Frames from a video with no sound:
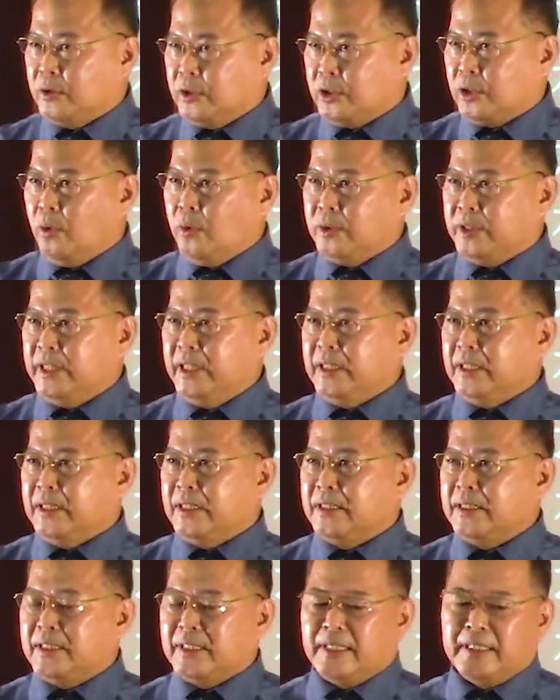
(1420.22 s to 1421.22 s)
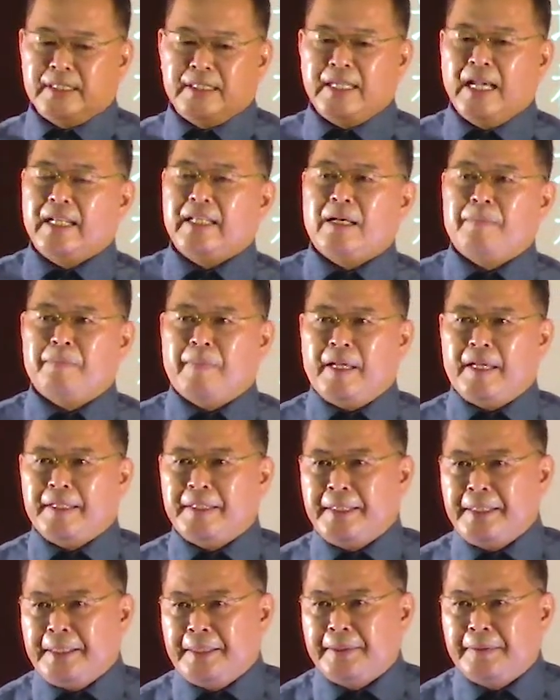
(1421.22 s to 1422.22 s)
走进这个迦南美
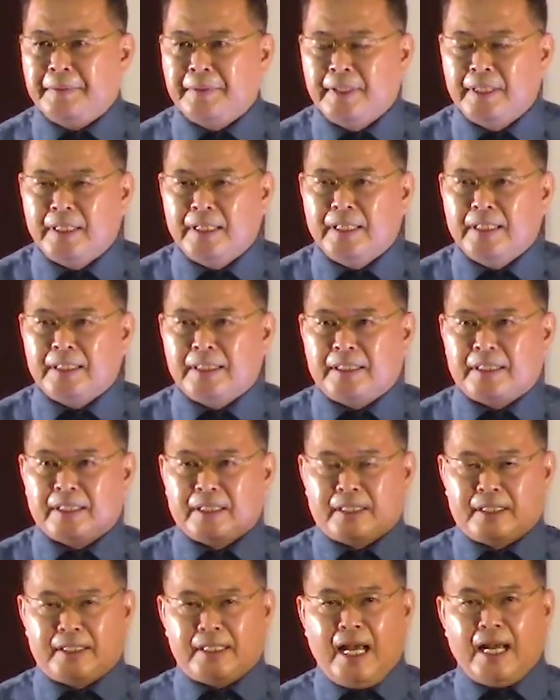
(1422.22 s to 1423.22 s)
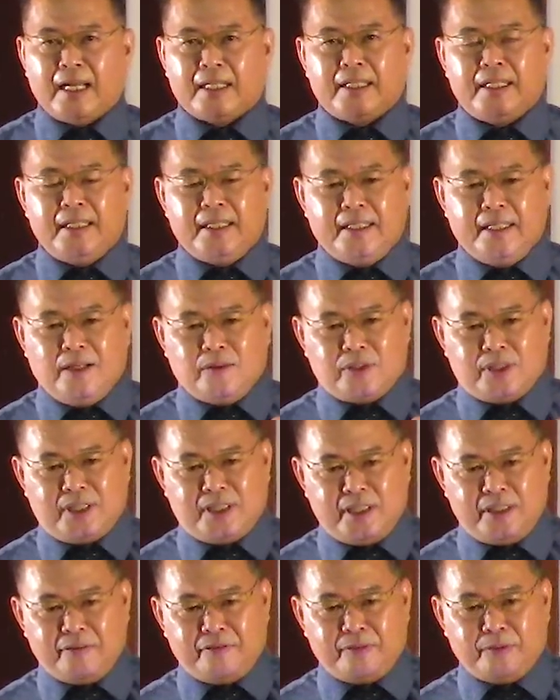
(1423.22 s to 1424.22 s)
地，是上帝要
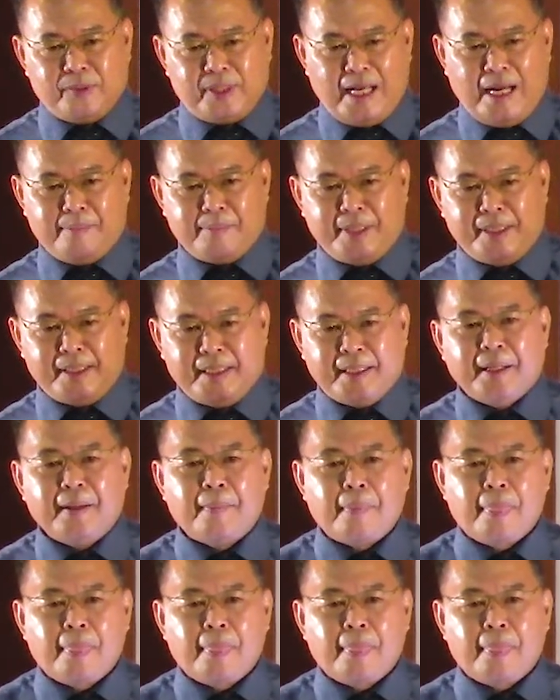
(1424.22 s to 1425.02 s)
赐福他们的。